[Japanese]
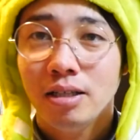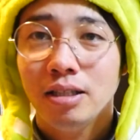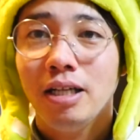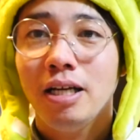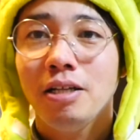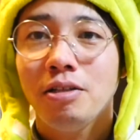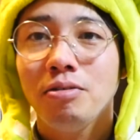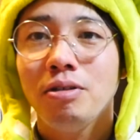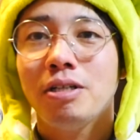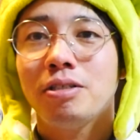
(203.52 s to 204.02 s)

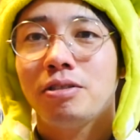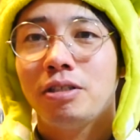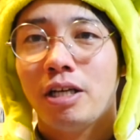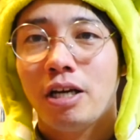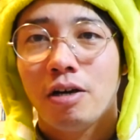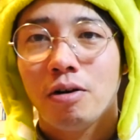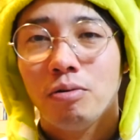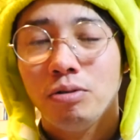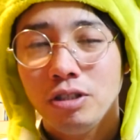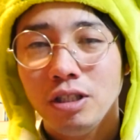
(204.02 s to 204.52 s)
でえっとです
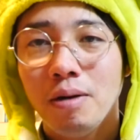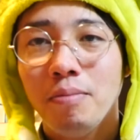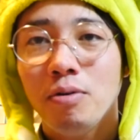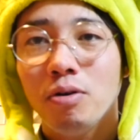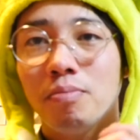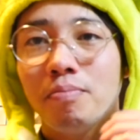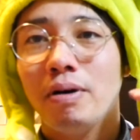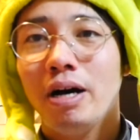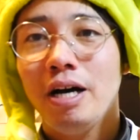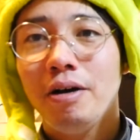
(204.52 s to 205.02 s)
ねこちら
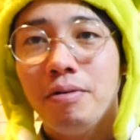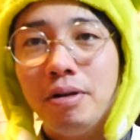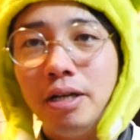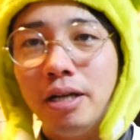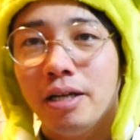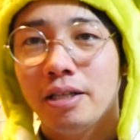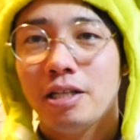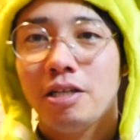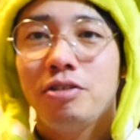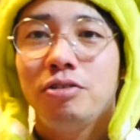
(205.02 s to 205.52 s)
僕前売り
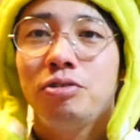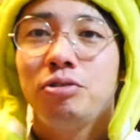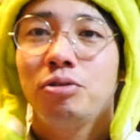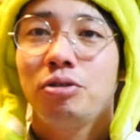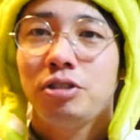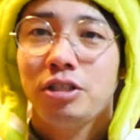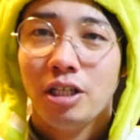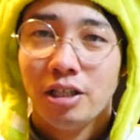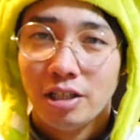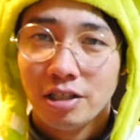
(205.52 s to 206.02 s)
券で入
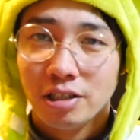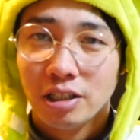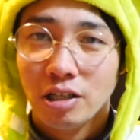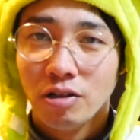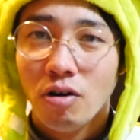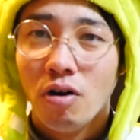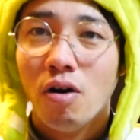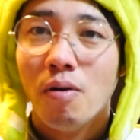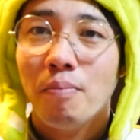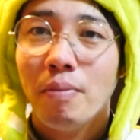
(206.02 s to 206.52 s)
場したんですけ
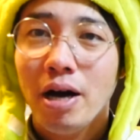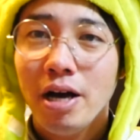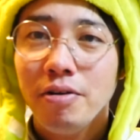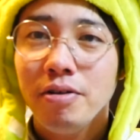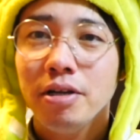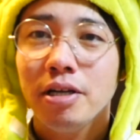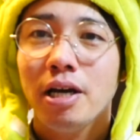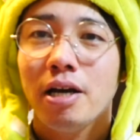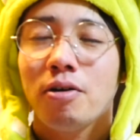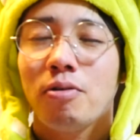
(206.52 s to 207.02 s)
ど前
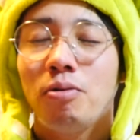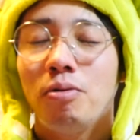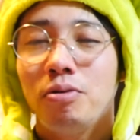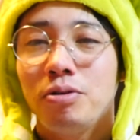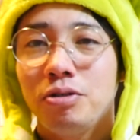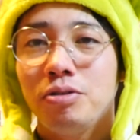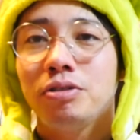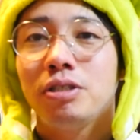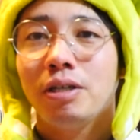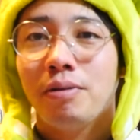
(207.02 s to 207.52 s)
売り券購
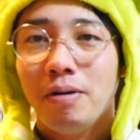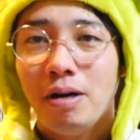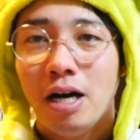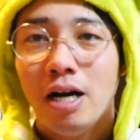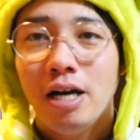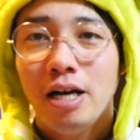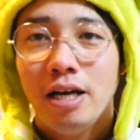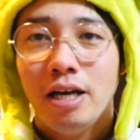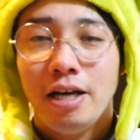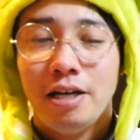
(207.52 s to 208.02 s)
入者は、
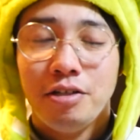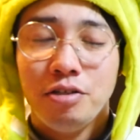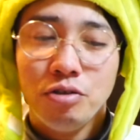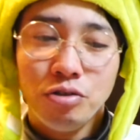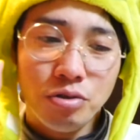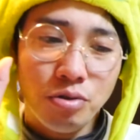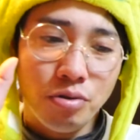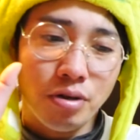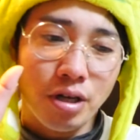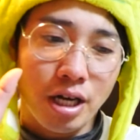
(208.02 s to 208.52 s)
えー、
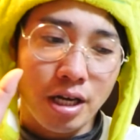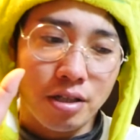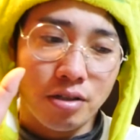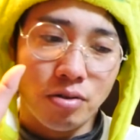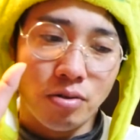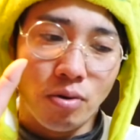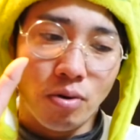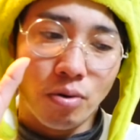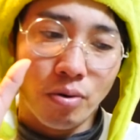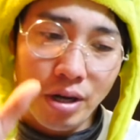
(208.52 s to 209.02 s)
入場券
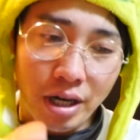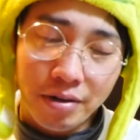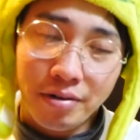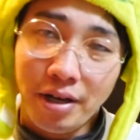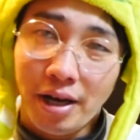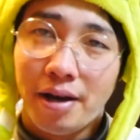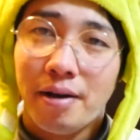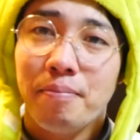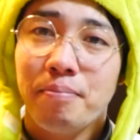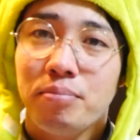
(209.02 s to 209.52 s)
の500
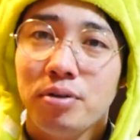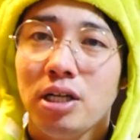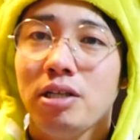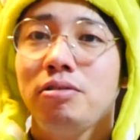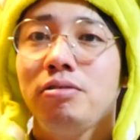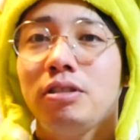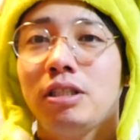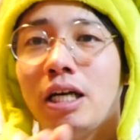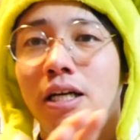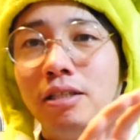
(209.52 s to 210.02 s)
円
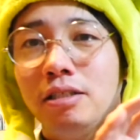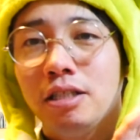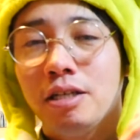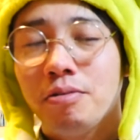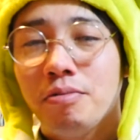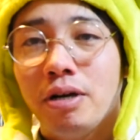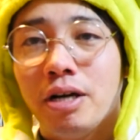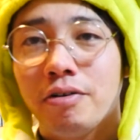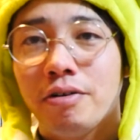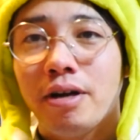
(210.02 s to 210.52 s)
プラス
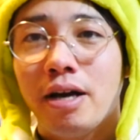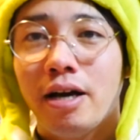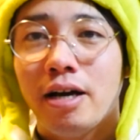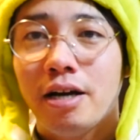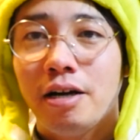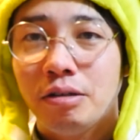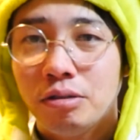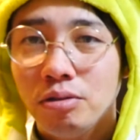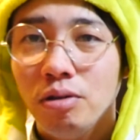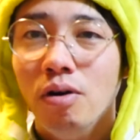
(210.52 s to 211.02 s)
3500円
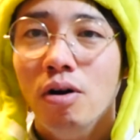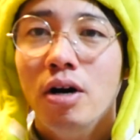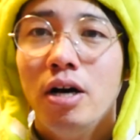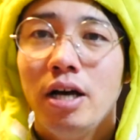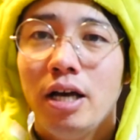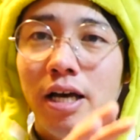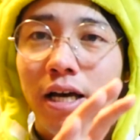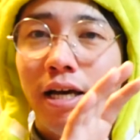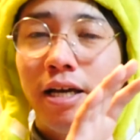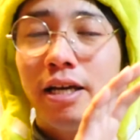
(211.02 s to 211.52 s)
払うと、
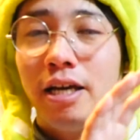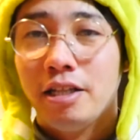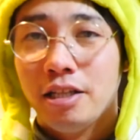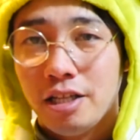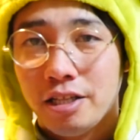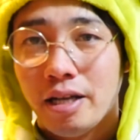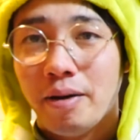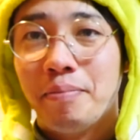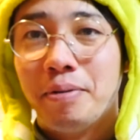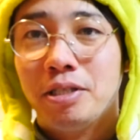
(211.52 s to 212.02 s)
えー、限
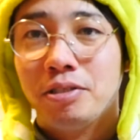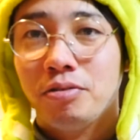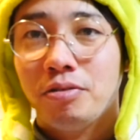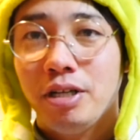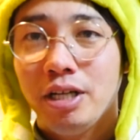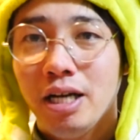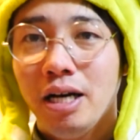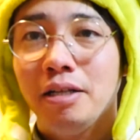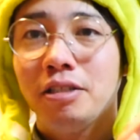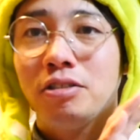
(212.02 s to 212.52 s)
定
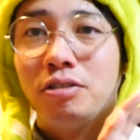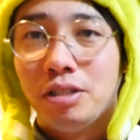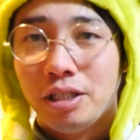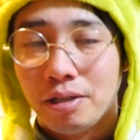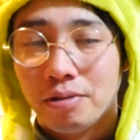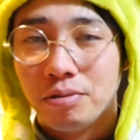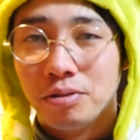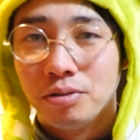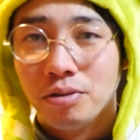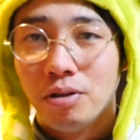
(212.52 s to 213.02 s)
タペストリーがついて
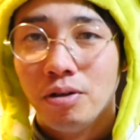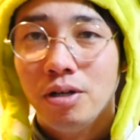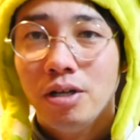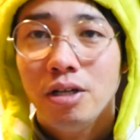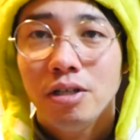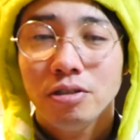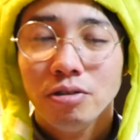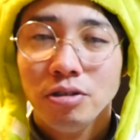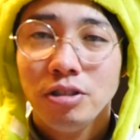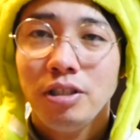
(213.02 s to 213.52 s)
くると
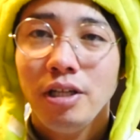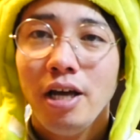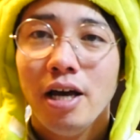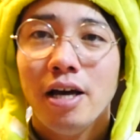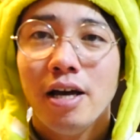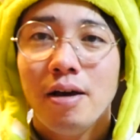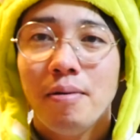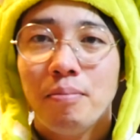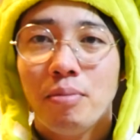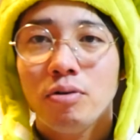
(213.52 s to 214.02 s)
そして
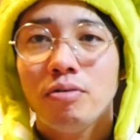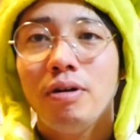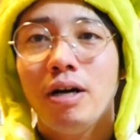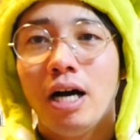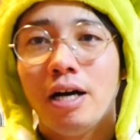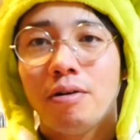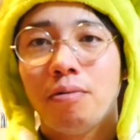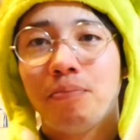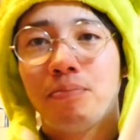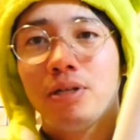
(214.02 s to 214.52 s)
僕
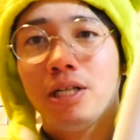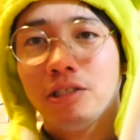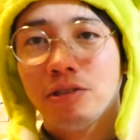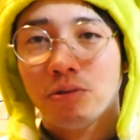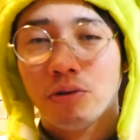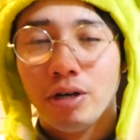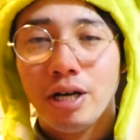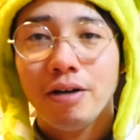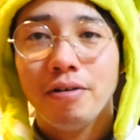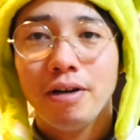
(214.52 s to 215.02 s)
はあのプラス
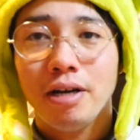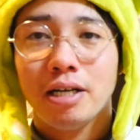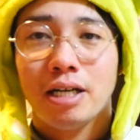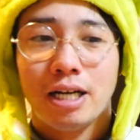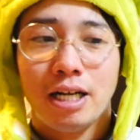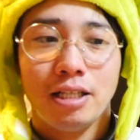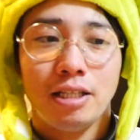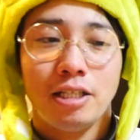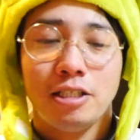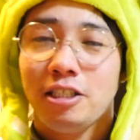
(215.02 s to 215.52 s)
500円
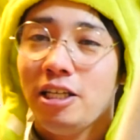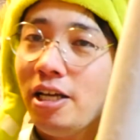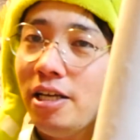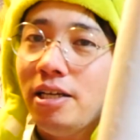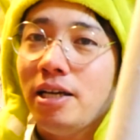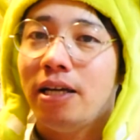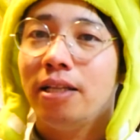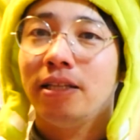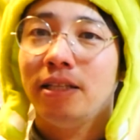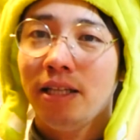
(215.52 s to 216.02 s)
払って
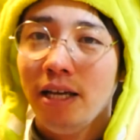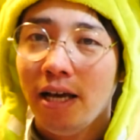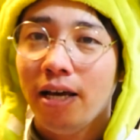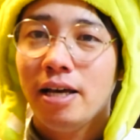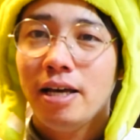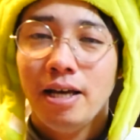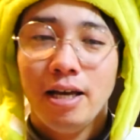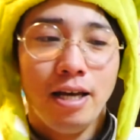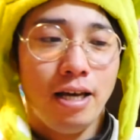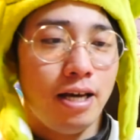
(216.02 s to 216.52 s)
1000円で、
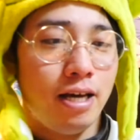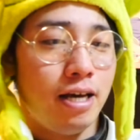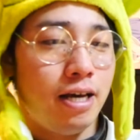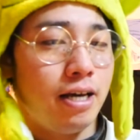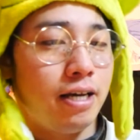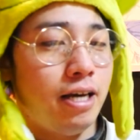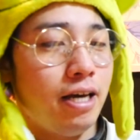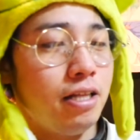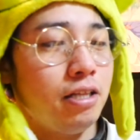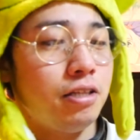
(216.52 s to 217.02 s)

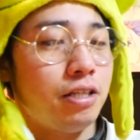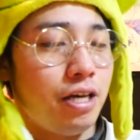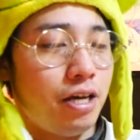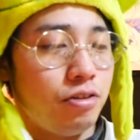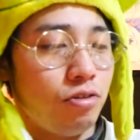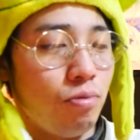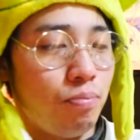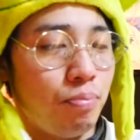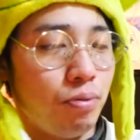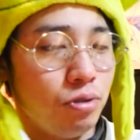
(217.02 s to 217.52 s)
えー、限
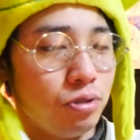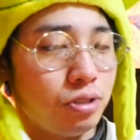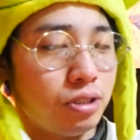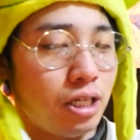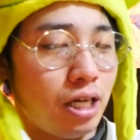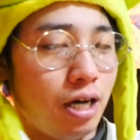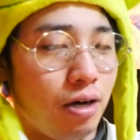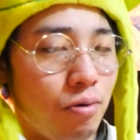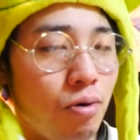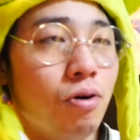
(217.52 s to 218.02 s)
定の
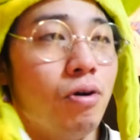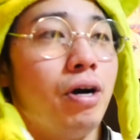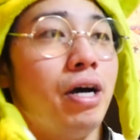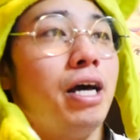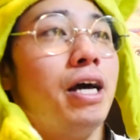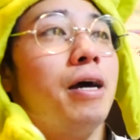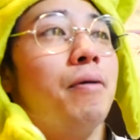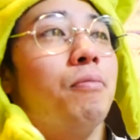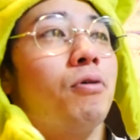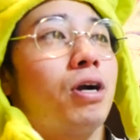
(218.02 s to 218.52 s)
ポスターを、
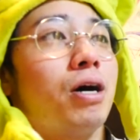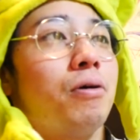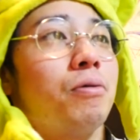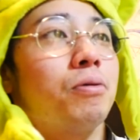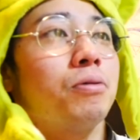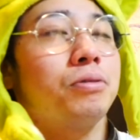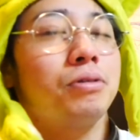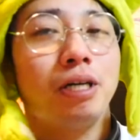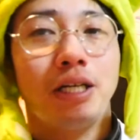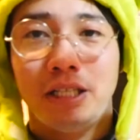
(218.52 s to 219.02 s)
えもらう
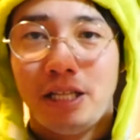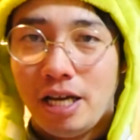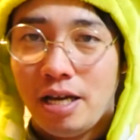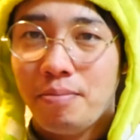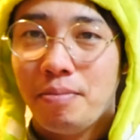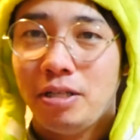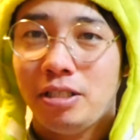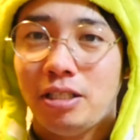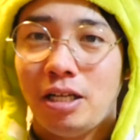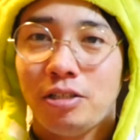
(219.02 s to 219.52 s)
ことがで
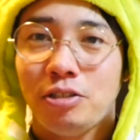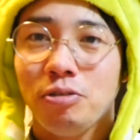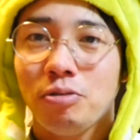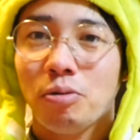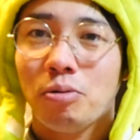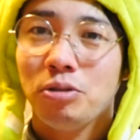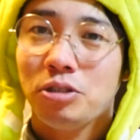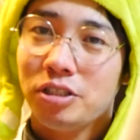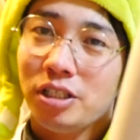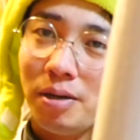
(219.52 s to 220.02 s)
きましたちょっ
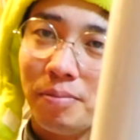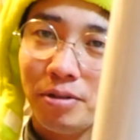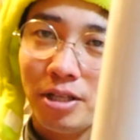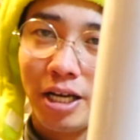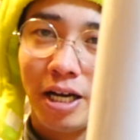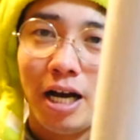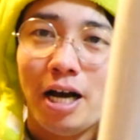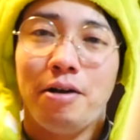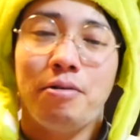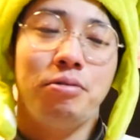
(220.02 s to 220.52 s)
とこちらも
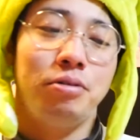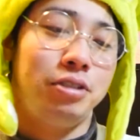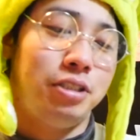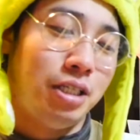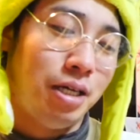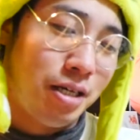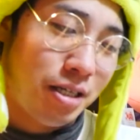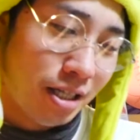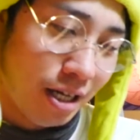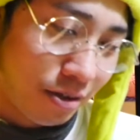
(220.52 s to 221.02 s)
ね開封し
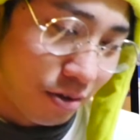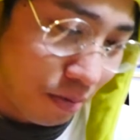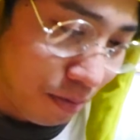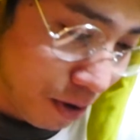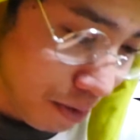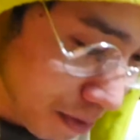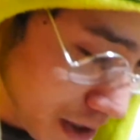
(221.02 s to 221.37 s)
ていきたいと思い